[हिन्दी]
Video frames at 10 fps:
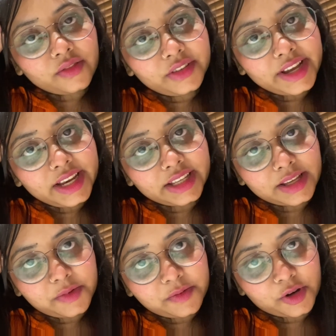वही लिए
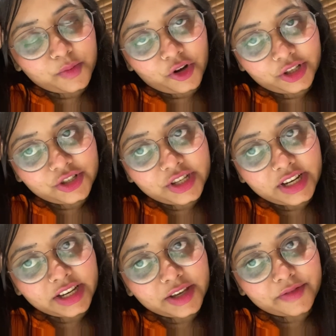थे बट मेरे को बहुत अच्छे
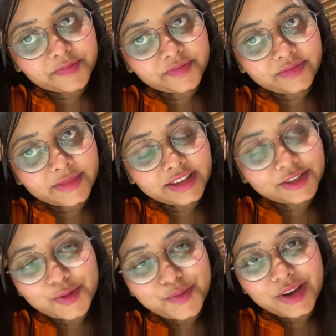लगे
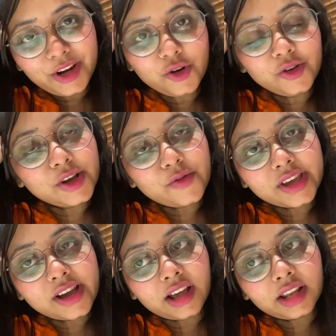तो मैं उठो जाऊँगी
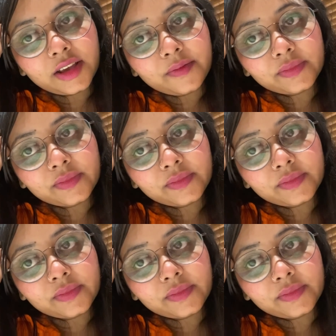खाने